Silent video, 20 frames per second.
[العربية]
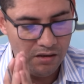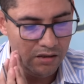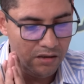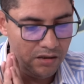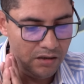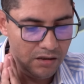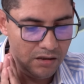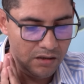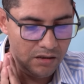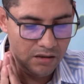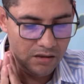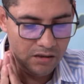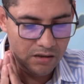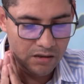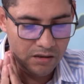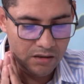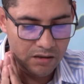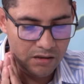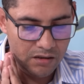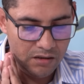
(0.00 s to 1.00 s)

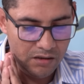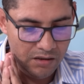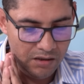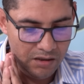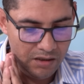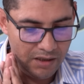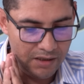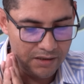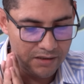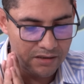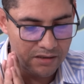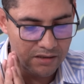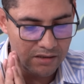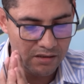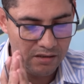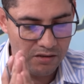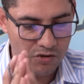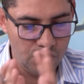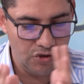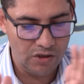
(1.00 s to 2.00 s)
آه،
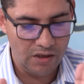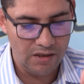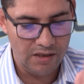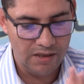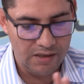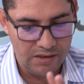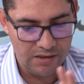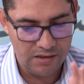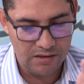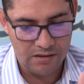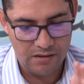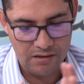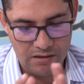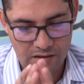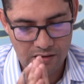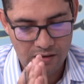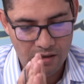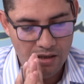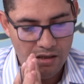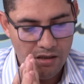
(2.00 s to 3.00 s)
كانت شغلات
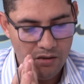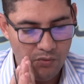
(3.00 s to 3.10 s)
آه،